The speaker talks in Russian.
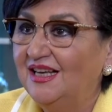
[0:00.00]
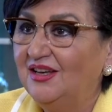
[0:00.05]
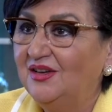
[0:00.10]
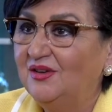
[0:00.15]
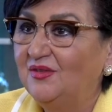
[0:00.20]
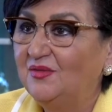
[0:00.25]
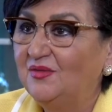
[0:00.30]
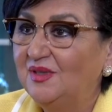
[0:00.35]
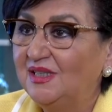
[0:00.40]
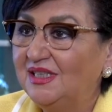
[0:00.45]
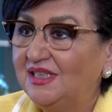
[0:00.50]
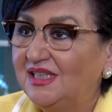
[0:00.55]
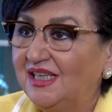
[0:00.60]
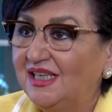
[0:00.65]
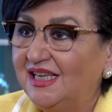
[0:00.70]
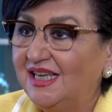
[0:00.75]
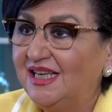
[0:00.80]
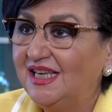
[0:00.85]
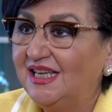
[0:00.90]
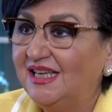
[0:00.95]
в
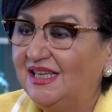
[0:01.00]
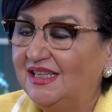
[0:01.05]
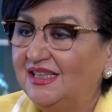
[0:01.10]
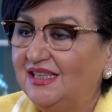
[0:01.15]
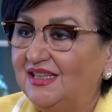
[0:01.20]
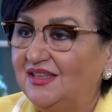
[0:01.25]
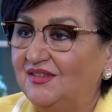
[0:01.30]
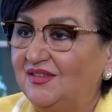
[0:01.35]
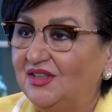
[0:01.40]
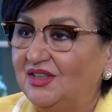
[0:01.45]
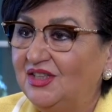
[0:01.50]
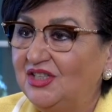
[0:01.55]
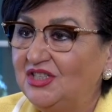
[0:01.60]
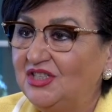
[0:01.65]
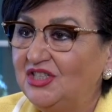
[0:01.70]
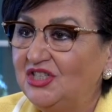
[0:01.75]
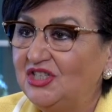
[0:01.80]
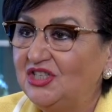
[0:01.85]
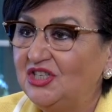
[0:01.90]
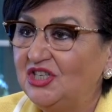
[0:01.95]
лотерее
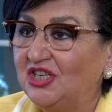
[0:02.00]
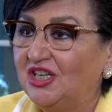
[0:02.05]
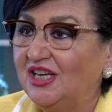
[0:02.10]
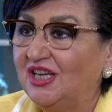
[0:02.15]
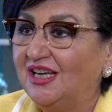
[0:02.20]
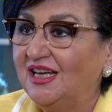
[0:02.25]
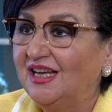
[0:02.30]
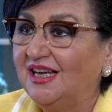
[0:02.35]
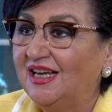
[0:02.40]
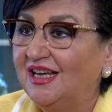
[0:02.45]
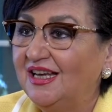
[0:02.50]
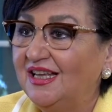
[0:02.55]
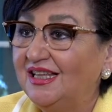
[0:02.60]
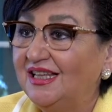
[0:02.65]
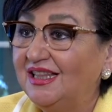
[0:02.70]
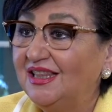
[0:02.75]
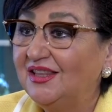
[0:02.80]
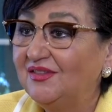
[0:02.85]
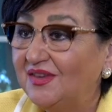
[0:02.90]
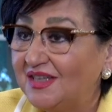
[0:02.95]

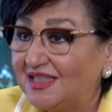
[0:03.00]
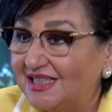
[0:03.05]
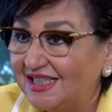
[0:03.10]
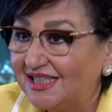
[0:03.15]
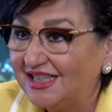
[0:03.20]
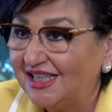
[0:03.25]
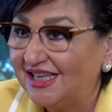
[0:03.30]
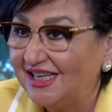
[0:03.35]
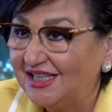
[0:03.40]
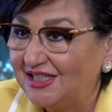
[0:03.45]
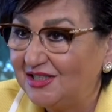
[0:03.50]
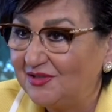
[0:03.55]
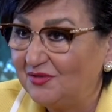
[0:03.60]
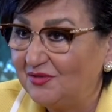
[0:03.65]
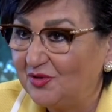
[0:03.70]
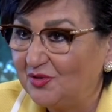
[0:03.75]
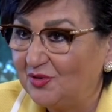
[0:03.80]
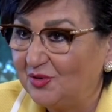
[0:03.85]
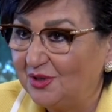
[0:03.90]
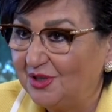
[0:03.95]
2023
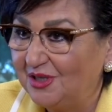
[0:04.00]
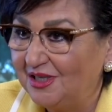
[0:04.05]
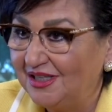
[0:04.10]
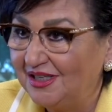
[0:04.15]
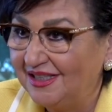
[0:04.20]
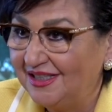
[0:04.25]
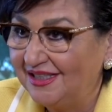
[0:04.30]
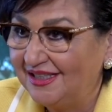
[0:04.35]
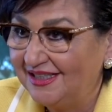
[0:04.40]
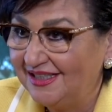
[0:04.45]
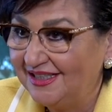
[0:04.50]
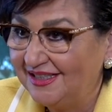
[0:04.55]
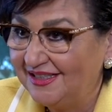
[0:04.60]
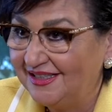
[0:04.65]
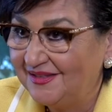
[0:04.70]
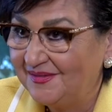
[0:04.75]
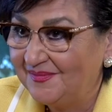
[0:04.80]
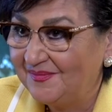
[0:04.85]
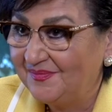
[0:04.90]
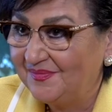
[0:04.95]
года.
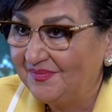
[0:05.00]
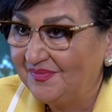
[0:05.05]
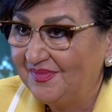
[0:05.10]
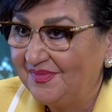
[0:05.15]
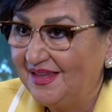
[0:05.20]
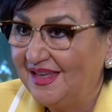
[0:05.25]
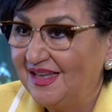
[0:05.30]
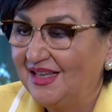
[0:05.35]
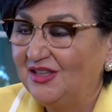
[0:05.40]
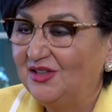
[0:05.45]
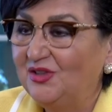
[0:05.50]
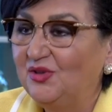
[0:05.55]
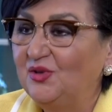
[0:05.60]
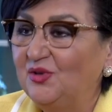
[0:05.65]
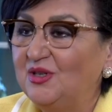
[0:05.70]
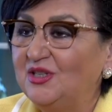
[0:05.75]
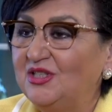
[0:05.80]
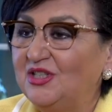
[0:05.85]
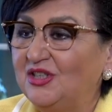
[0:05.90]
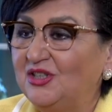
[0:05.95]
То
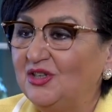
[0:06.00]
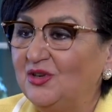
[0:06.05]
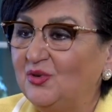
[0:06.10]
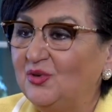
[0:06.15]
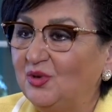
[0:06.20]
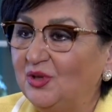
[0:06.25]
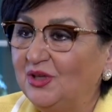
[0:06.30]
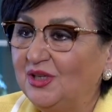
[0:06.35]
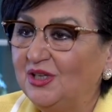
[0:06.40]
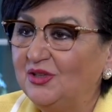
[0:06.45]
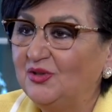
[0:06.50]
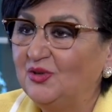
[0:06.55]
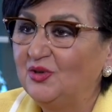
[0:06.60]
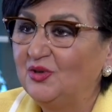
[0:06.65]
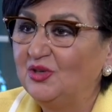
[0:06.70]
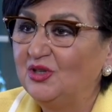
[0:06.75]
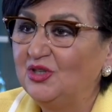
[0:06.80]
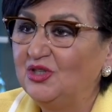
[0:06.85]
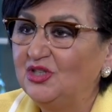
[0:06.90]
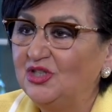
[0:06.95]
есть это год, который
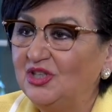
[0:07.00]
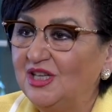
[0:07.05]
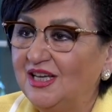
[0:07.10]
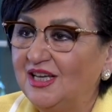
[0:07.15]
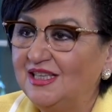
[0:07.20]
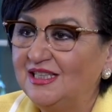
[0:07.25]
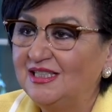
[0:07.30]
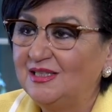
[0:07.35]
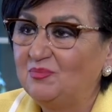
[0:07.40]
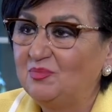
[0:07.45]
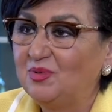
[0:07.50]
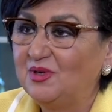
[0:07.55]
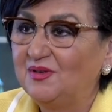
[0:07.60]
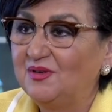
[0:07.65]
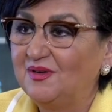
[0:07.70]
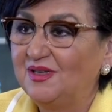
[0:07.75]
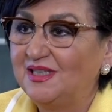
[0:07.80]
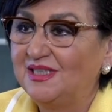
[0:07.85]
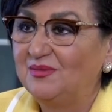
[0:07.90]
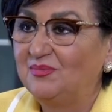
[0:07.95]
начинается 1
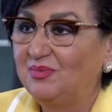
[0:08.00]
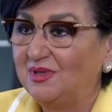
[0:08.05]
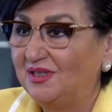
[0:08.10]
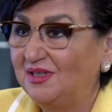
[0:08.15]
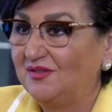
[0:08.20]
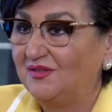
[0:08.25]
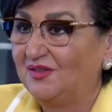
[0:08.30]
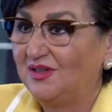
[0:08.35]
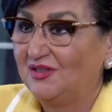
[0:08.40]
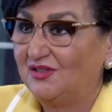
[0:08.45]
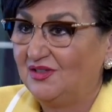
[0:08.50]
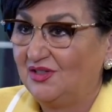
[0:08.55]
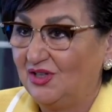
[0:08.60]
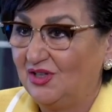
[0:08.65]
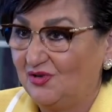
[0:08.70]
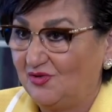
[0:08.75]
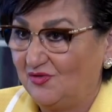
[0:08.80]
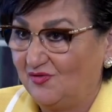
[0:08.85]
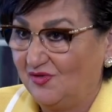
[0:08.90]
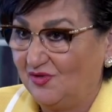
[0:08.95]
октября
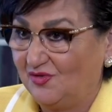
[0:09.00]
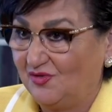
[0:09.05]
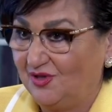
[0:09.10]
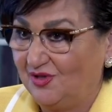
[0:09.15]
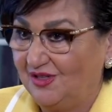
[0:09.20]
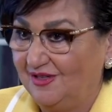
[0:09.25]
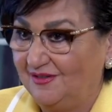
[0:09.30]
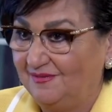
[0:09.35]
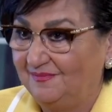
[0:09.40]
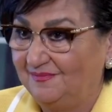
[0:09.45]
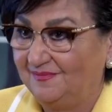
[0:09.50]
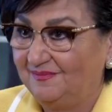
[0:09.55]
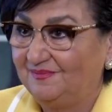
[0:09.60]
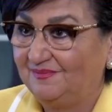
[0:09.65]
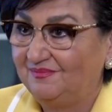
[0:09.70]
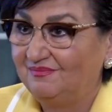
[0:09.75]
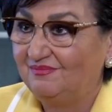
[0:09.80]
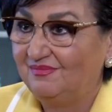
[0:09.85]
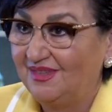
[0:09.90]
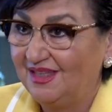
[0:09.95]
2022 года.
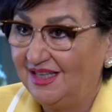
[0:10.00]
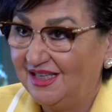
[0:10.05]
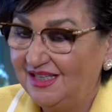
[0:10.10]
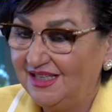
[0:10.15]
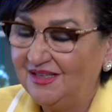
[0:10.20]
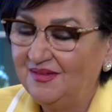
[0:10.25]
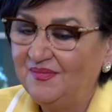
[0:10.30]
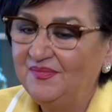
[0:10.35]
Так?